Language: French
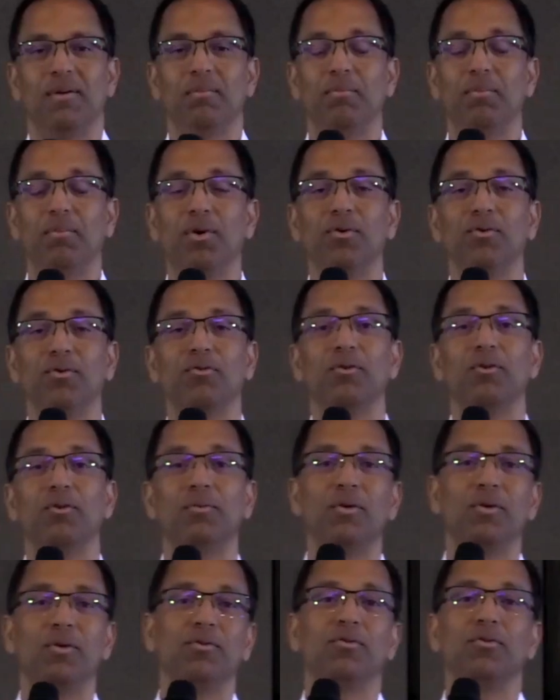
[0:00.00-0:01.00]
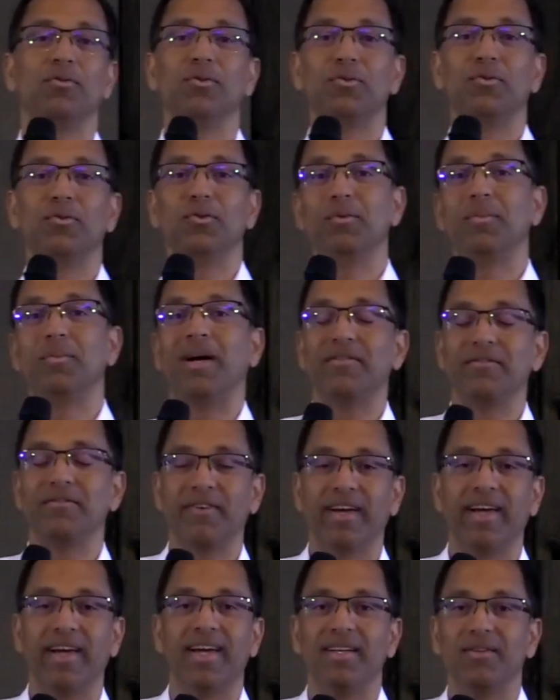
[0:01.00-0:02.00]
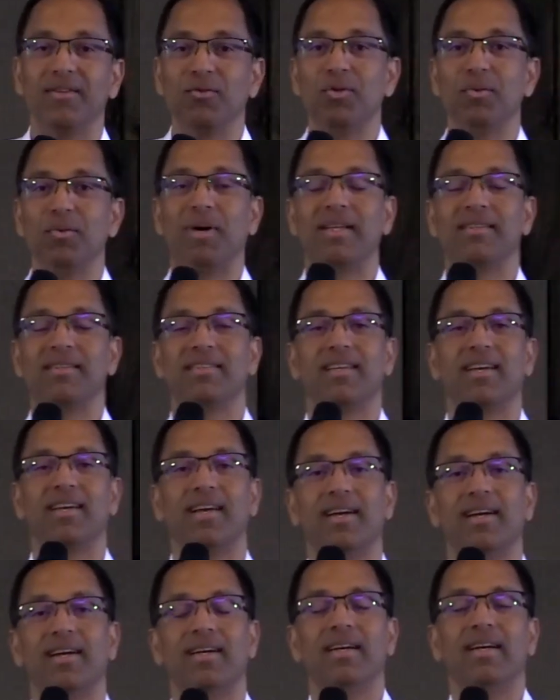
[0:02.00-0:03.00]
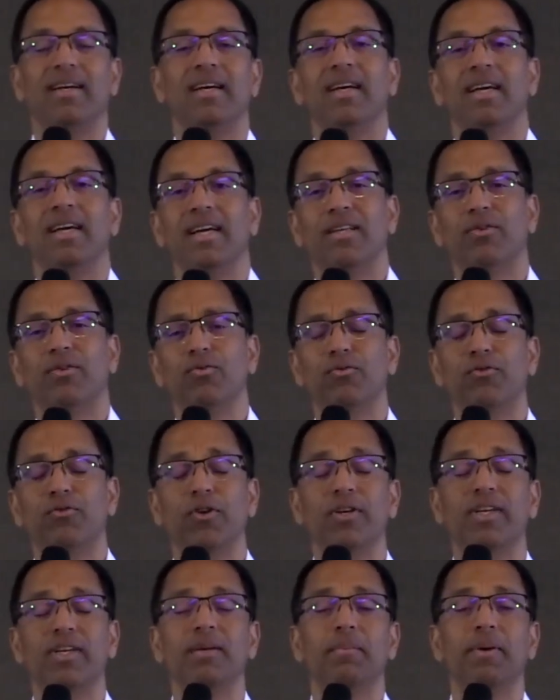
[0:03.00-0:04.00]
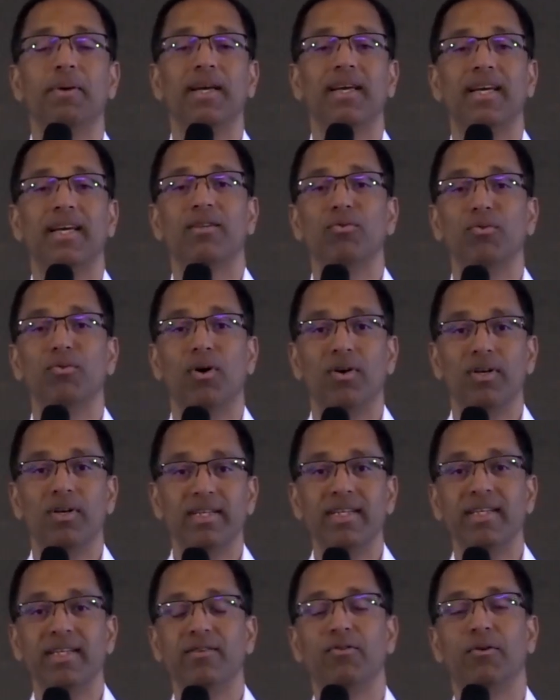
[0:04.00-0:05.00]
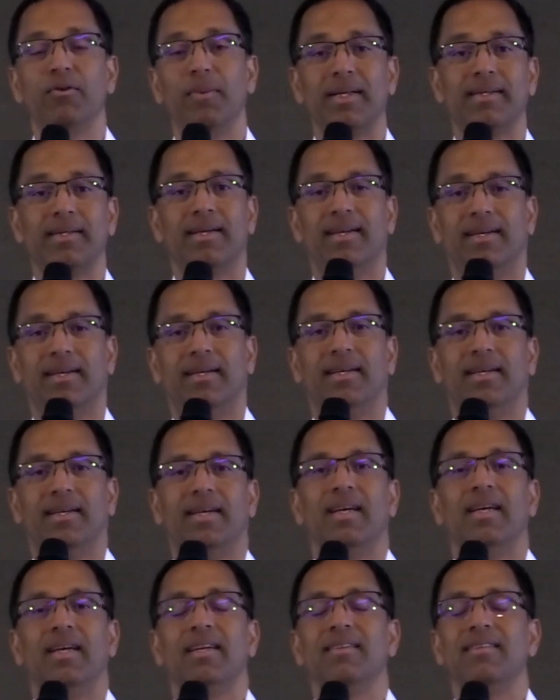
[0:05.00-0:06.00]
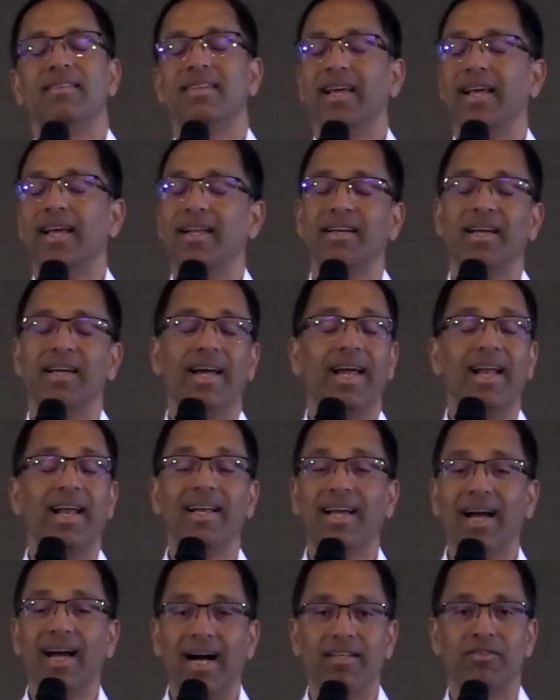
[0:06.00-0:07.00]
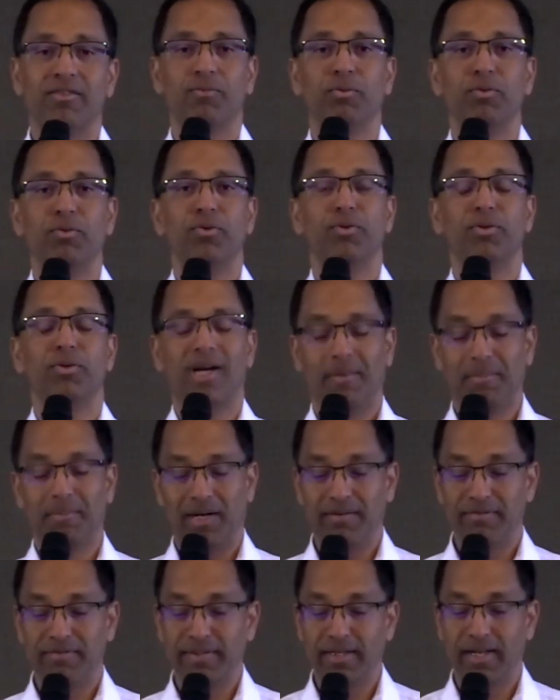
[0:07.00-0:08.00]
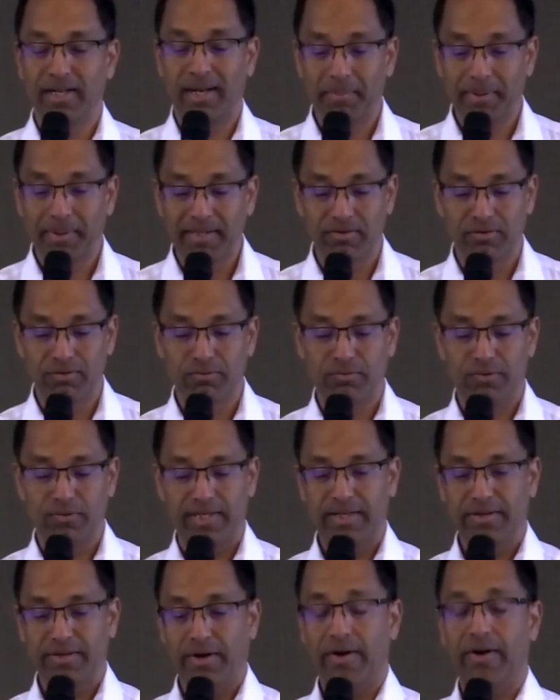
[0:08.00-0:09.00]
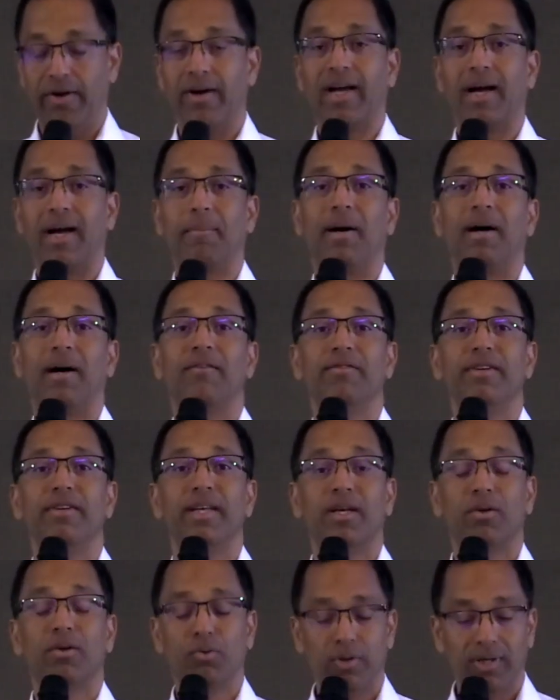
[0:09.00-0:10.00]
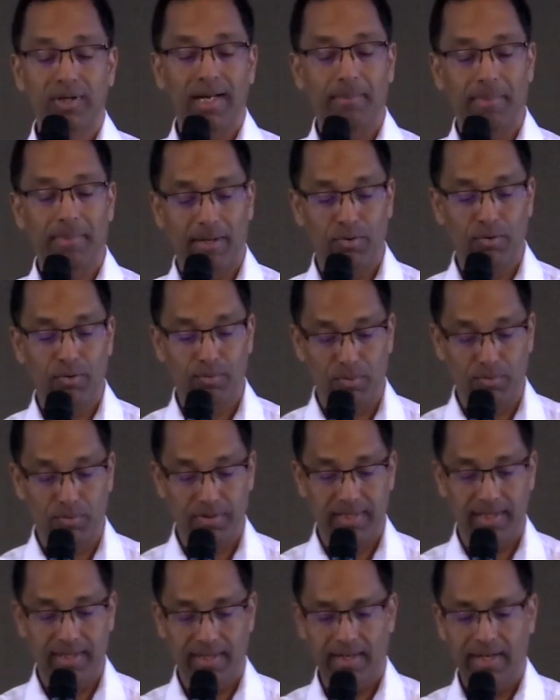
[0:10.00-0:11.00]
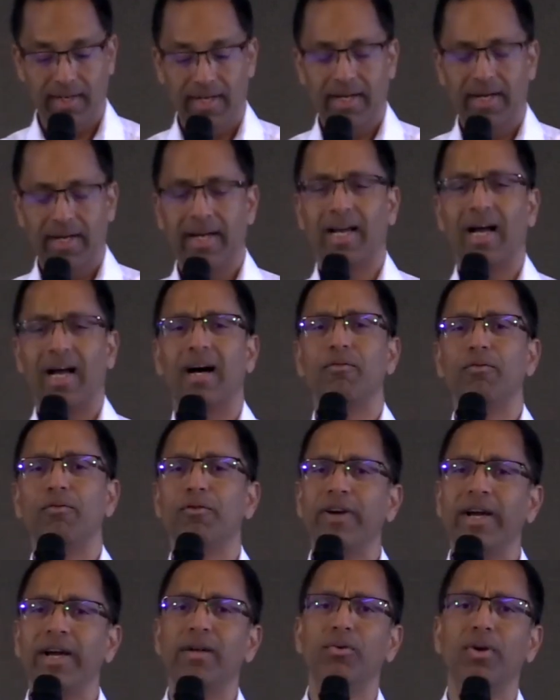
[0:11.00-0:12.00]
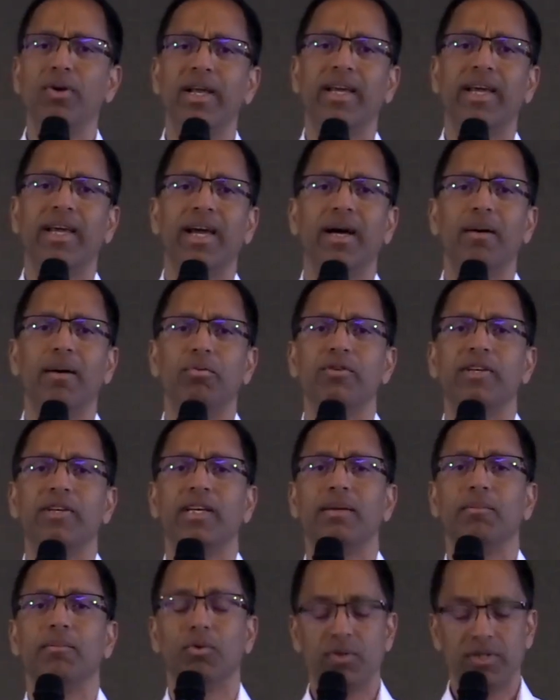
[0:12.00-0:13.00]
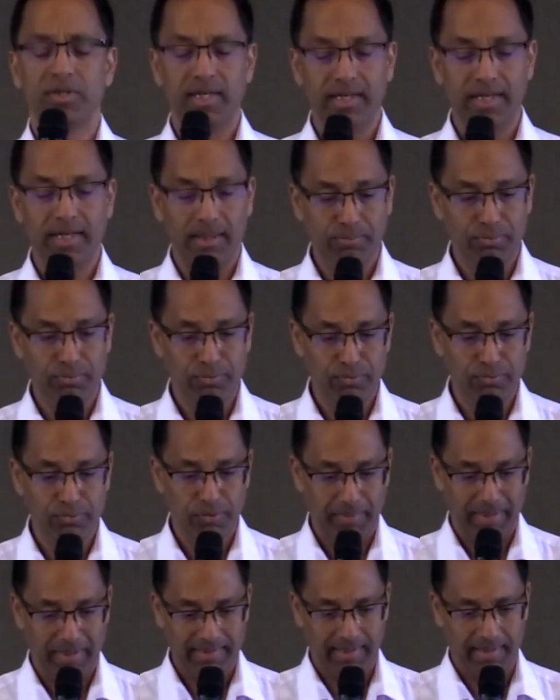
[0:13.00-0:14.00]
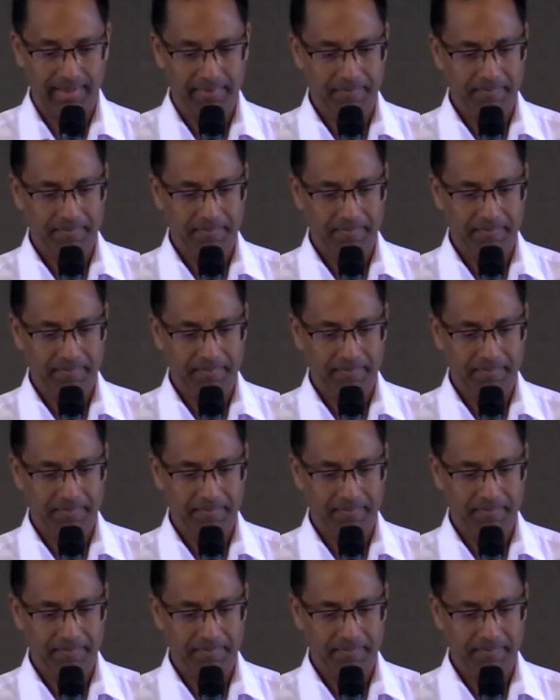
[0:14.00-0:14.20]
Bonjour, bonjour, tous nos bons frères, tous nos bons sœurs et tous ceux qui peuvent nous en ligne ce matin. C'est une réelle grâce pour nous, capable venir dans la présence du Seigneur, capable venir écouter la parole bondier, et et vous ouvrir nous les cœurs pour ce qui bon Dieu pour nous ce matin.